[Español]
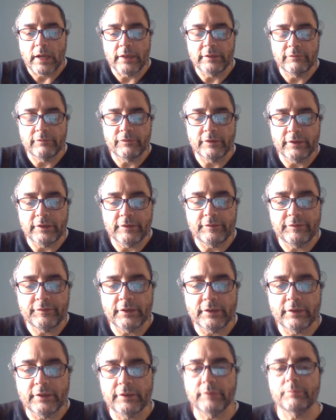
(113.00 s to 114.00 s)

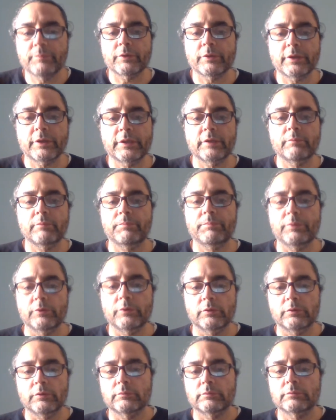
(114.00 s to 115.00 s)
diferencia de, por
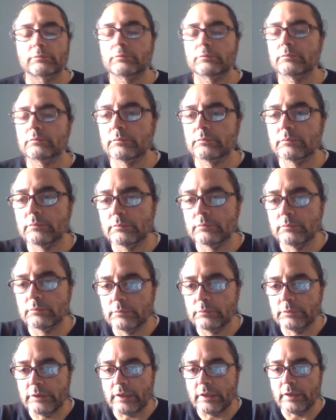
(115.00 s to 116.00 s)
ejemplo,
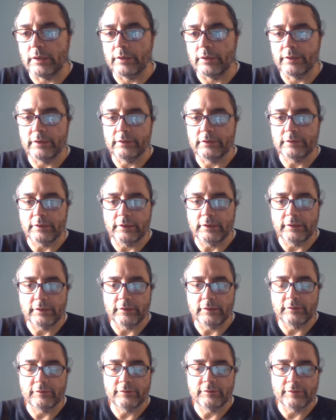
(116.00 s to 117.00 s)
la
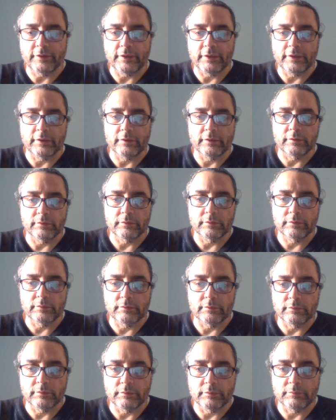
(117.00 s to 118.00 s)
inteligencia
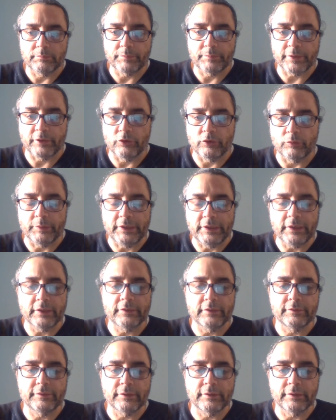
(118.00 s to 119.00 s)

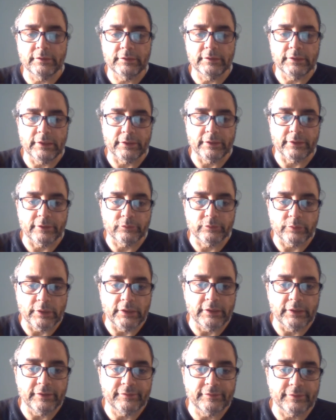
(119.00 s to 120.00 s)
predominante de la
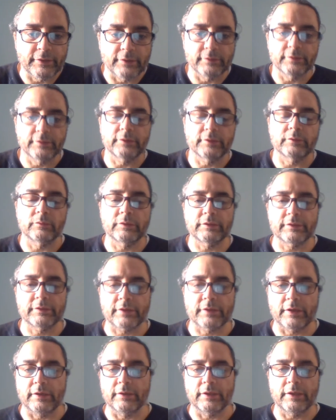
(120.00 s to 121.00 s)
naturaleza, de
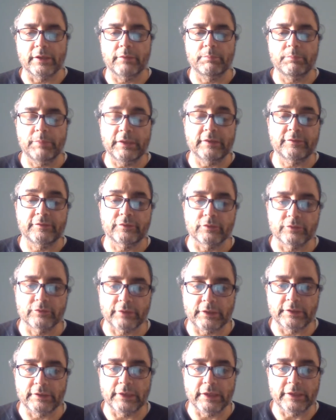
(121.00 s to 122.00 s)
nuestra especie, o
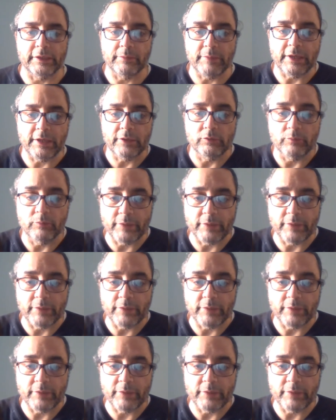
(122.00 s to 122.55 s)
sea, del animal